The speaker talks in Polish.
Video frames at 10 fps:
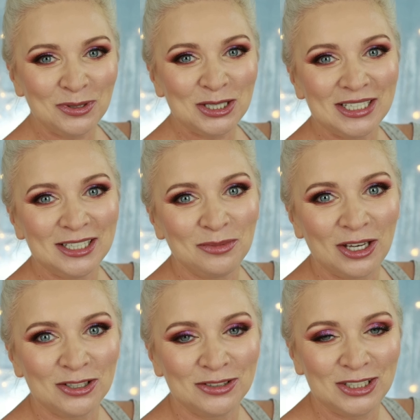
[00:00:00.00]
Piszcie do
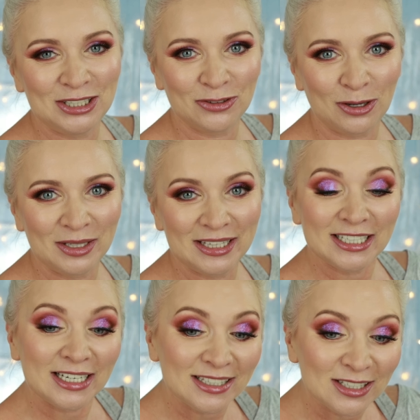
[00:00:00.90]
mnie oczywiście w
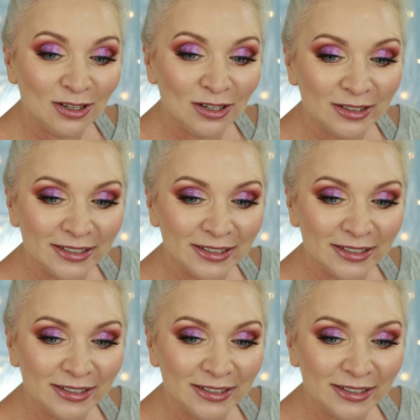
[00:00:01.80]
komentarzach, co